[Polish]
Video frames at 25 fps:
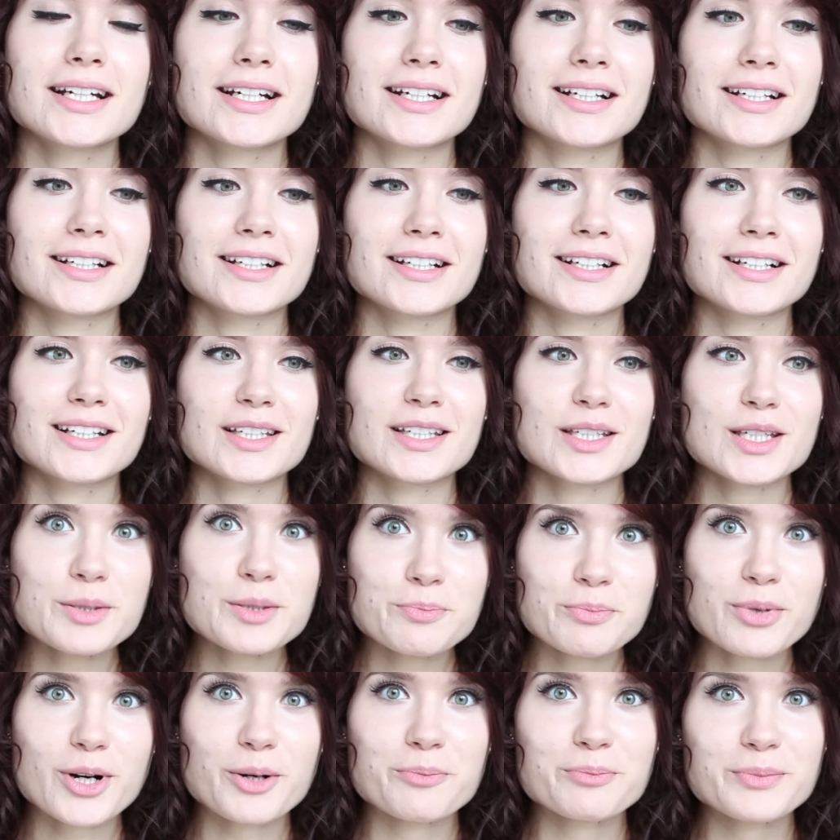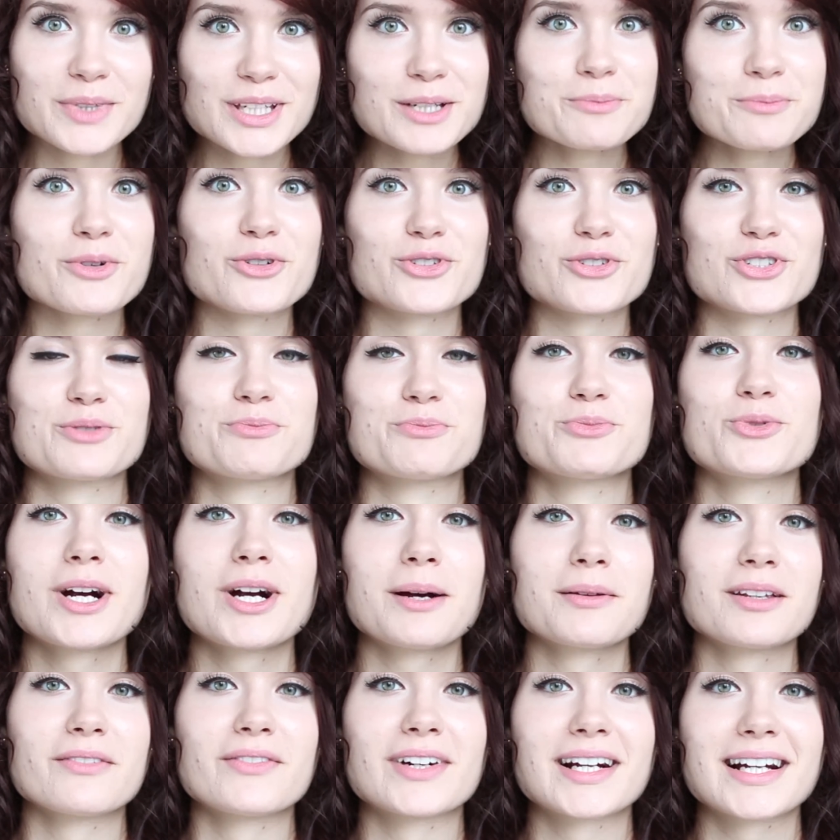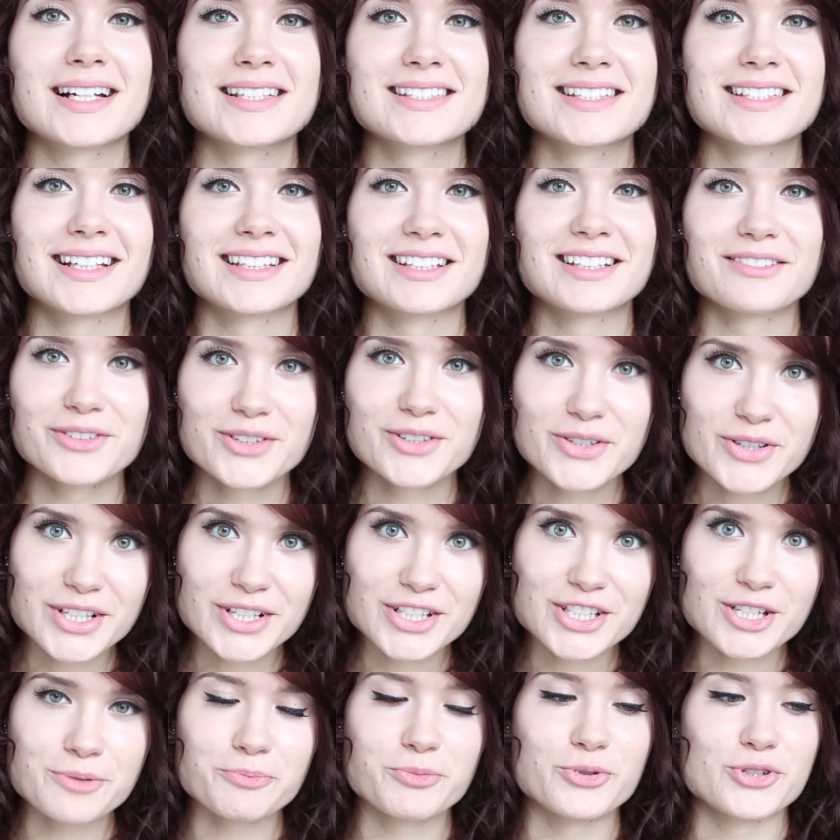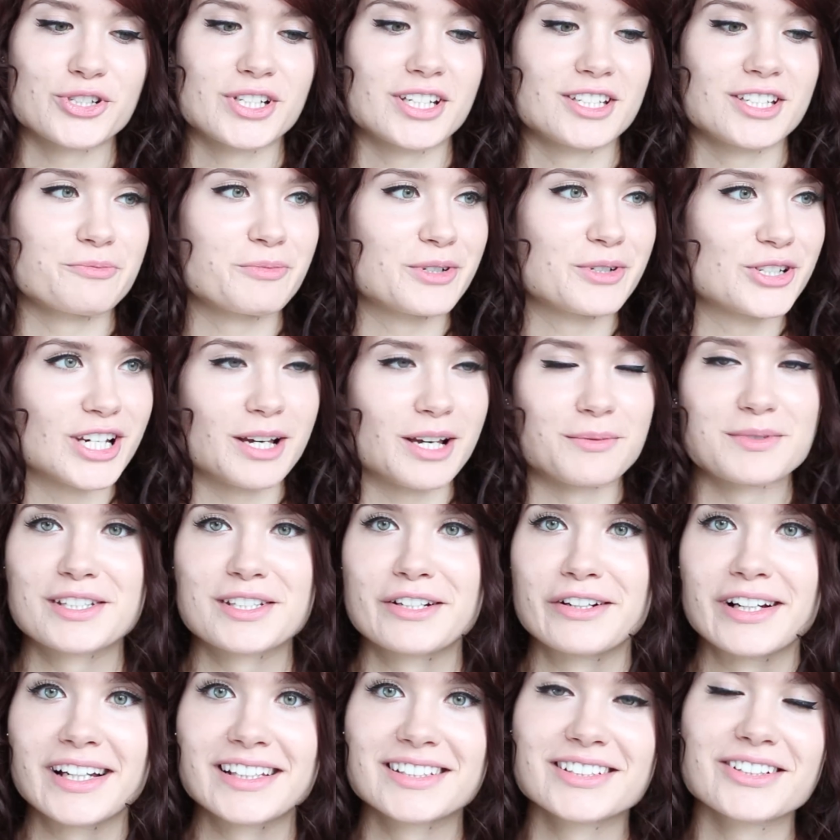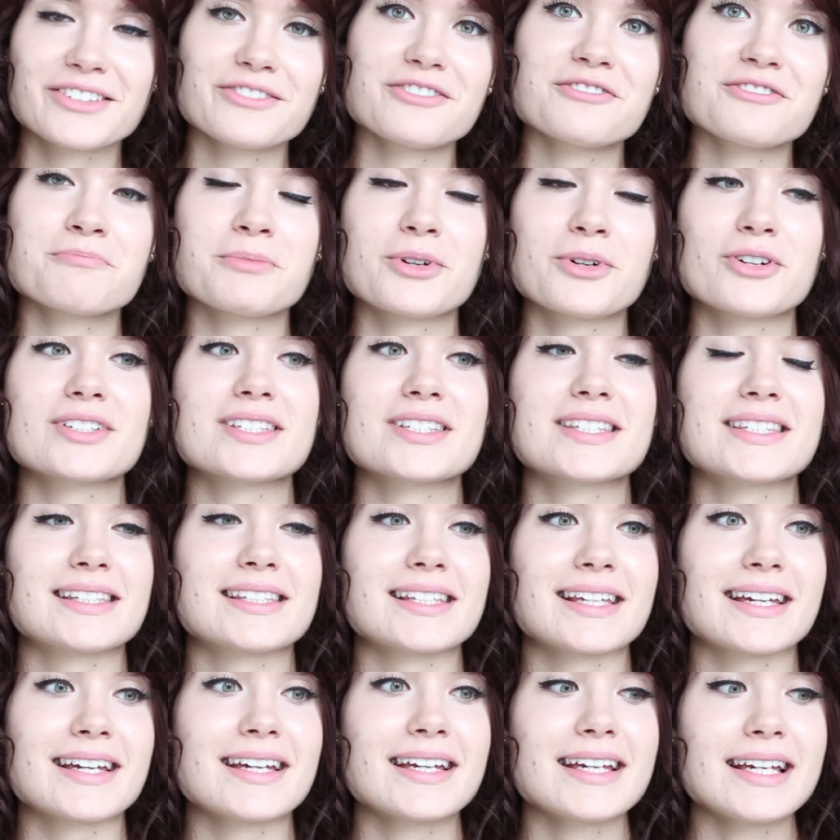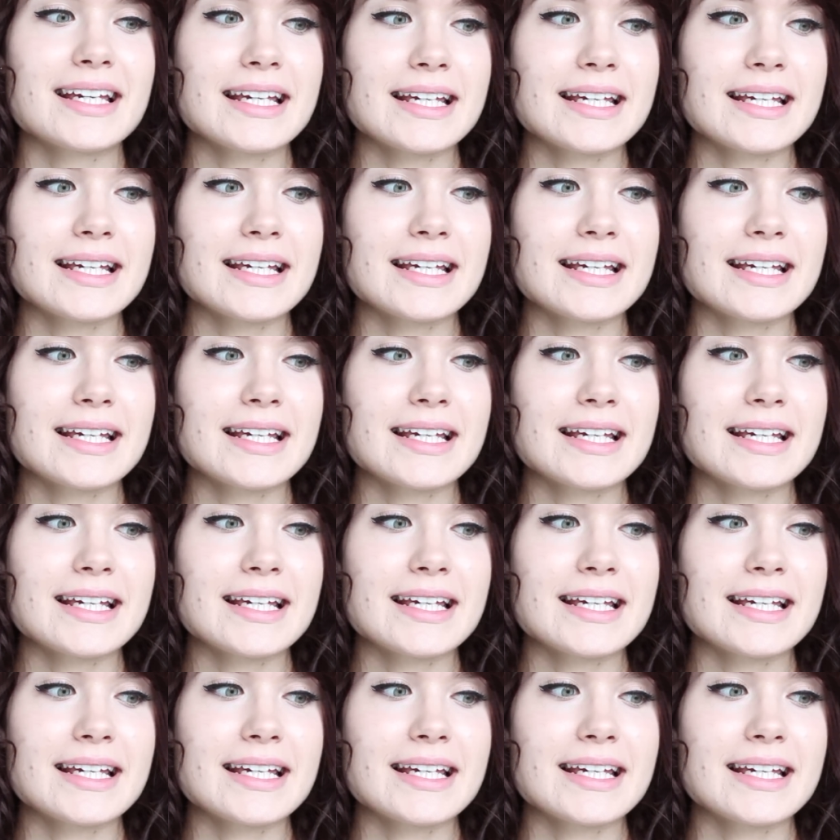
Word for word: e, i pomimo, że byłam na wakacjach na Florydzie, później spędziłam całe lato w Polsce,